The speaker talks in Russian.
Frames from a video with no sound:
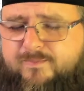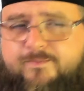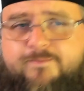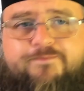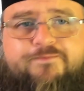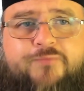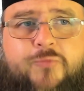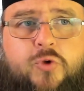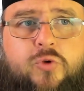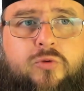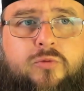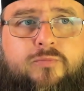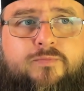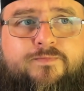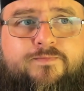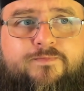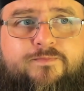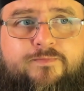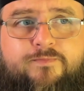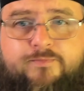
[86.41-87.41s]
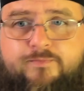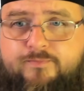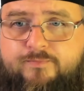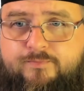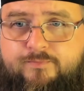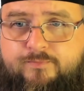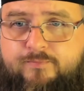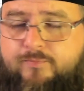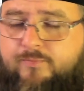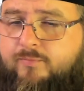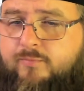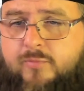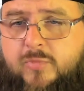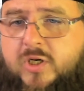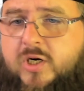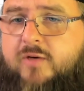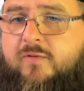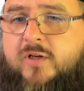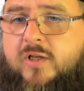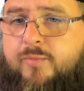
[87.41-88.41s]
Ну,
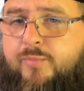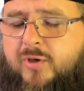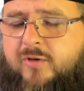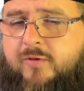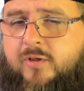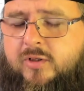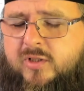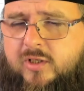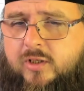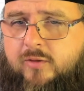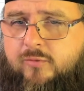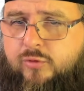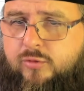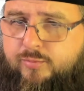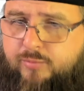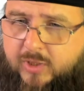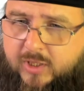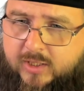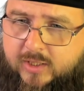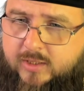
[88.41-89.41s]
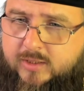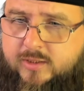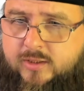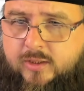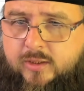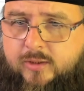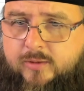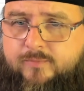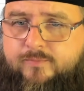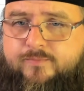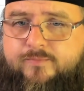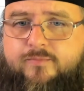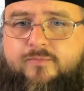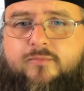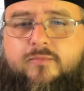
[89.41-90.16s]
моровые поветрия вот приходили.